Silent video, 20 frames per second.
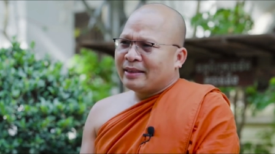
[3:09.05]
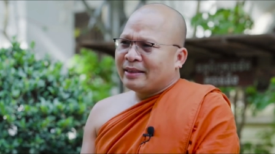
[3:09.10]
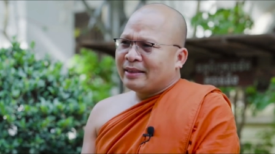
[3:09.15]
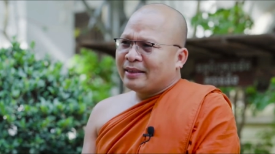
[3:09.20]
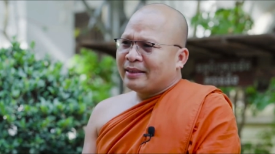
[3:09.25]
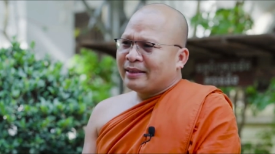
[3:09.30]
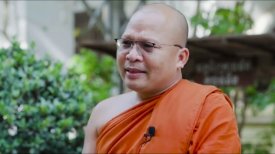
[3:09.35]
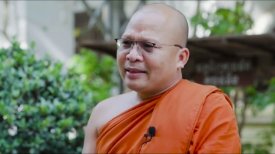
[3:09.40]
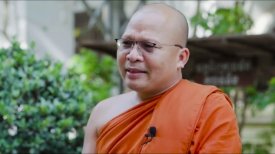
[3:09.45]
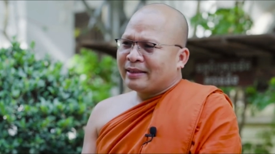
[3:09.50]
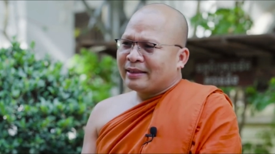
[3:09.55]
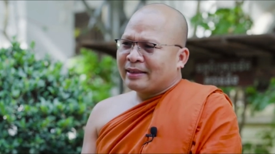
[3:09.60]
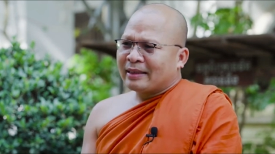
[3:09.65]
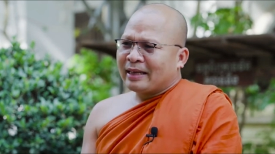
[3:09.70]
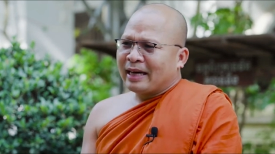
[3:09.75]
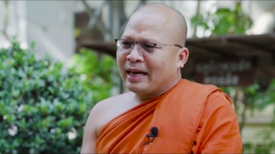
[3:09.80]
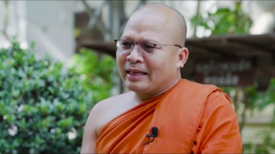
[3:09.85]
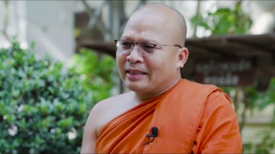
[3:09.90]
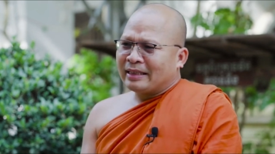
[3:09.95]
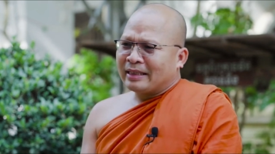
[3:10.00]
ớt
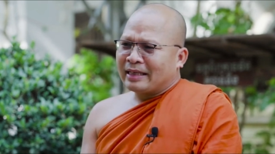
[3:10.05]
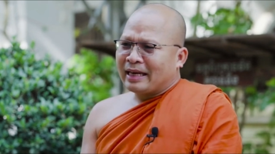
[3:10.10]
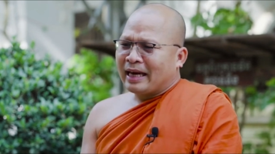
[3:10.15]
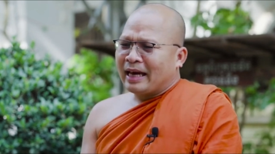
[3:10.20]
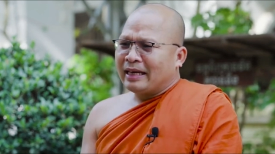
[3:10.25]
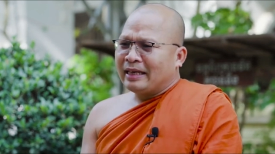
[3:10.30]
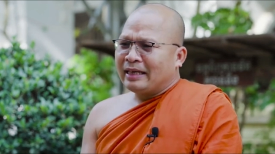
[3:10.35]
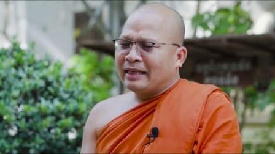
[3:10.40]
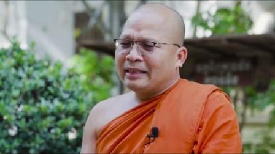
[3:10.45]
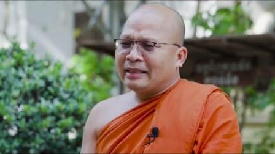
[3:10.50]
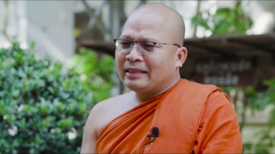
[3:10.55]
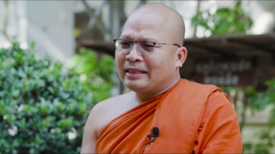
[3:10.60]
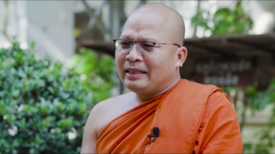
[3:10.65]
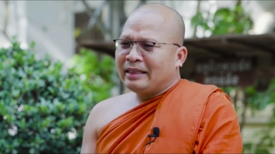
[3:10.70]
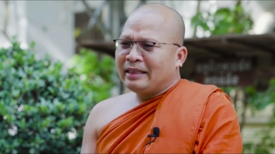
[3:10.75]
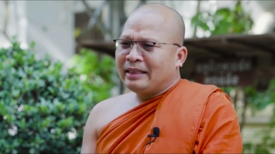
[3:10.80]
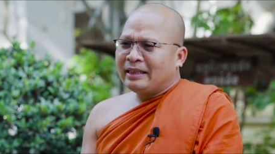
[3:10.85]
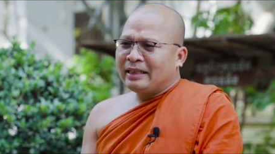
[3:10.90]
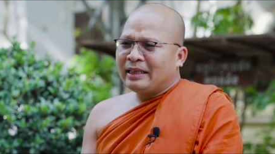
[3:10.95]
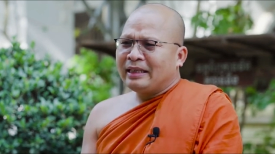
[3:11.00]
ca chẳng này nên
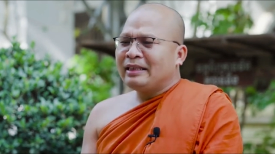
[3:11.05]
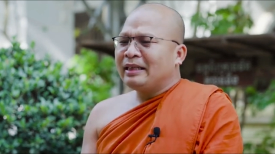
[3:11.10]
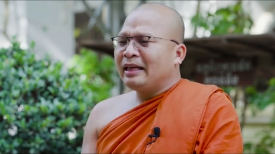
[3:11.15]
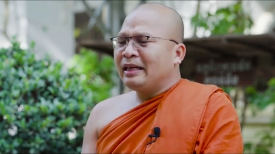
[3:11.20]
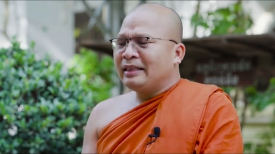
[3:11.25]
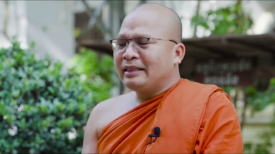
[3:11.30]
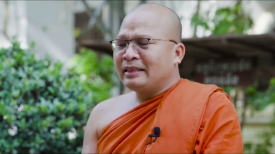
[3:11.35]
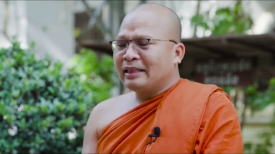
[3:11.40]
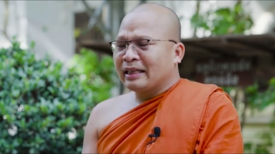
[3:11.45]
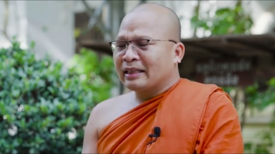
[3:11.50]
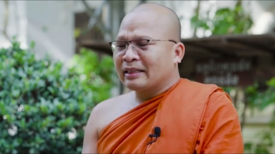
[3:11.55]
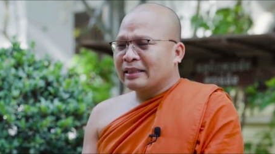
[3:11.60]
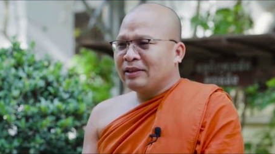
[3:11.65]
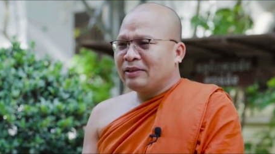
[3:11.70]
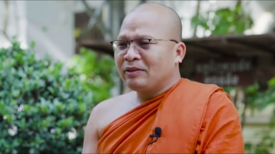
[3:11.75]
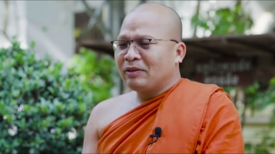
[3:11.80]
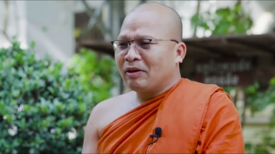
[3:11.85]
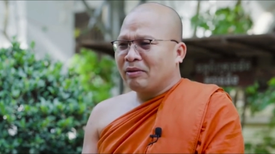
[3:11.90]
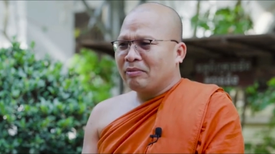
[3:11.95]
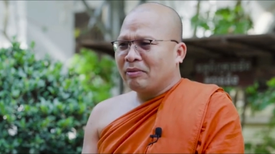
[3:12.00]
ti ấy ấy chẳng tới
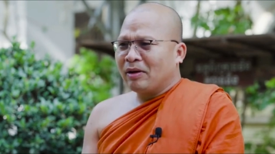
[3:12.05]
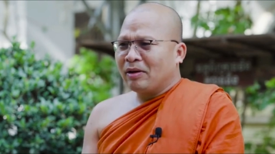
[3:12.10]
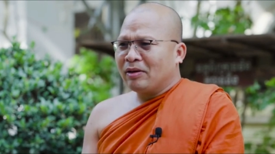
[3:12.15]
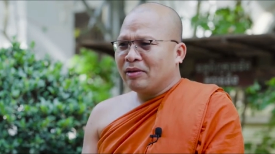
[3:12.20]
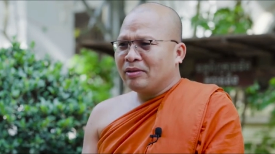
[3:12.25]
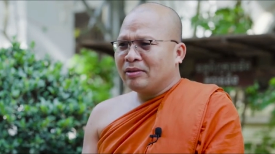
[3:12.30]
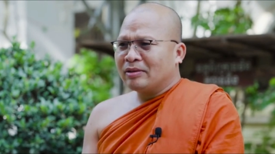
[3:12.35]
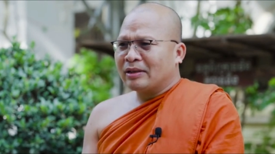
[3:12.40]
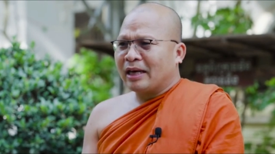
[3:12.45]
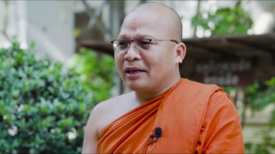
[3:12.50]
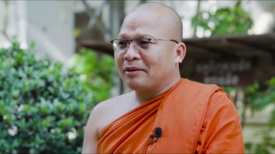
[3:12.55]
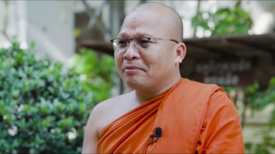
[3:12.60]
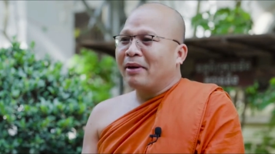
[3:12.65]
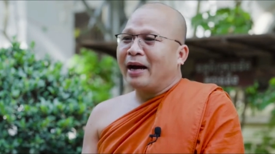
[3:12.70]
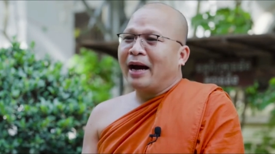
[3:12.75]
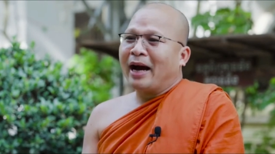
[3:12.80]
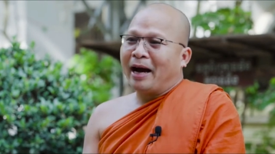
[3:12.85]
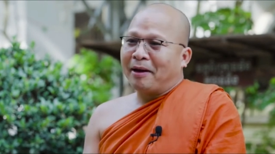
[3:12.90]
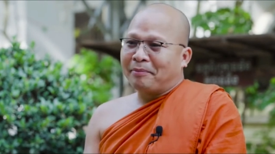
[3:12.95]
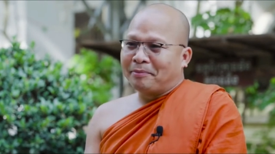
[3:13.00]
nó mọi cao ớt
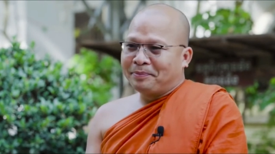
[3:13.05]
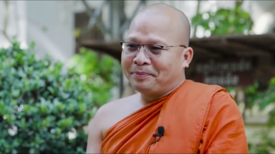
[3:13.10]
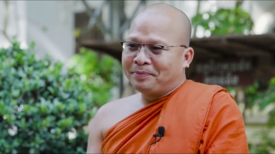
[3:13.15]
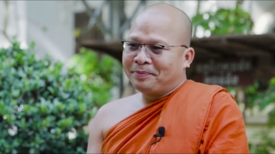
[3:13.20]
bạp